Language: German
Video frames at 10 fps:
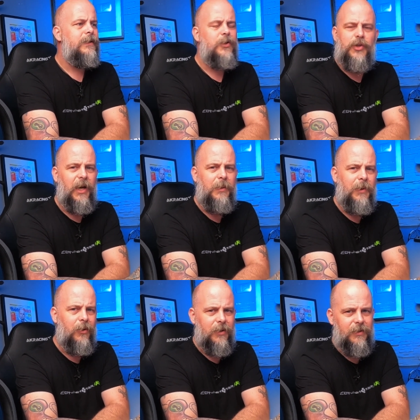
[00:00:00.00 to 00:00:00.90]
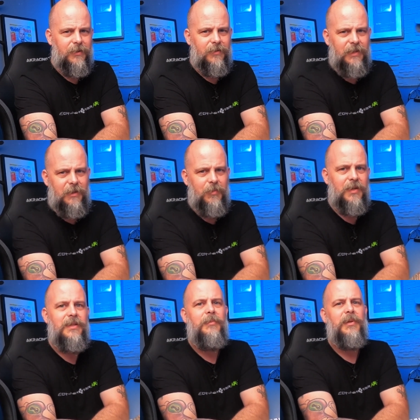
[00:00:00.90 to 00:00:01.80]
Sie schreiben auch in diesen
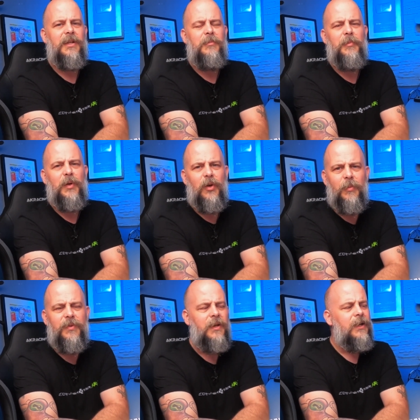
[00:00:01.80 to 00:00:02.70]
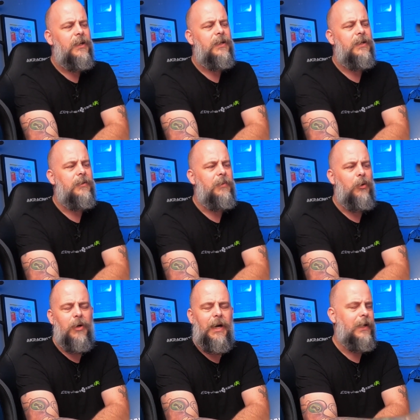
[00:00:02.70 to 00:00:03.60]
E-Mails, die man da immer bekommt, ähm,
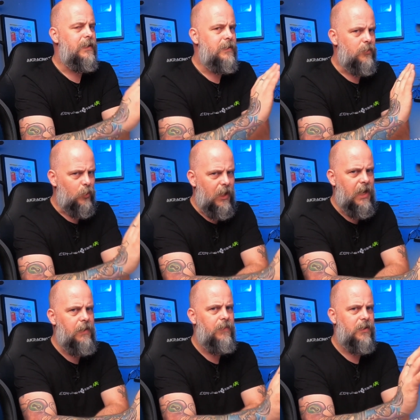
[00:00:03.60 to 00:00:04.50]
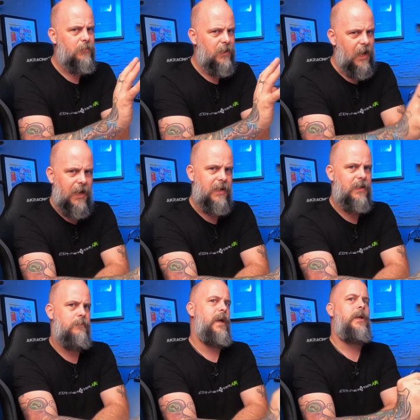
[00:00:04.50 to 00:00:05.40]
auch rein, es ist okay, wenn ich meine
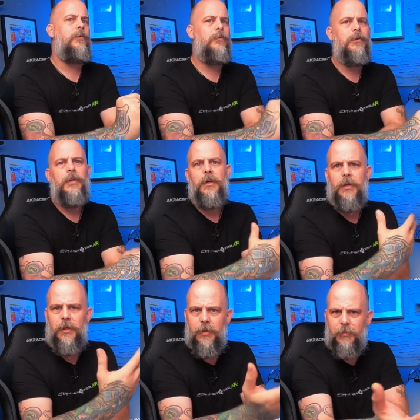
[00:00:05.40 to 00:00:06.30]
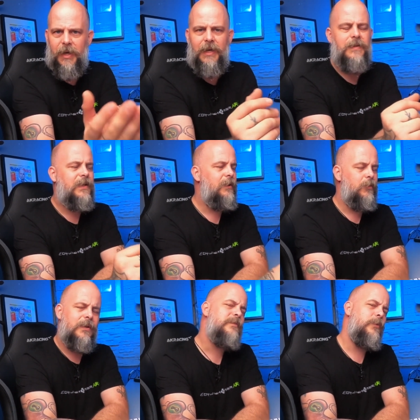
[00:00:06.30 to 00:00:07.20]
eigene Meinung hier
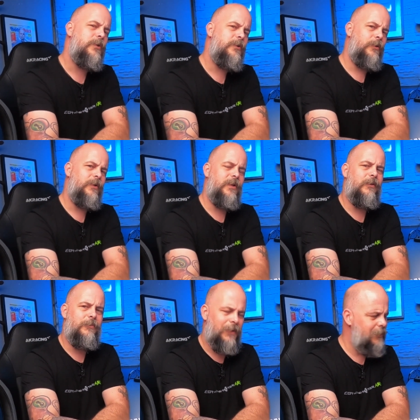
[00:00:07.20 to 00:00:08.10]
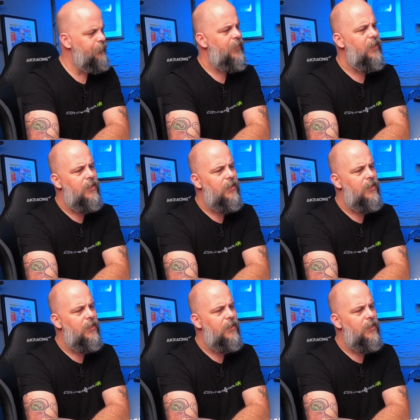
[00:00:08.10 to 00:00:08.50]
preisgebe und das möchte ich heute auch machen.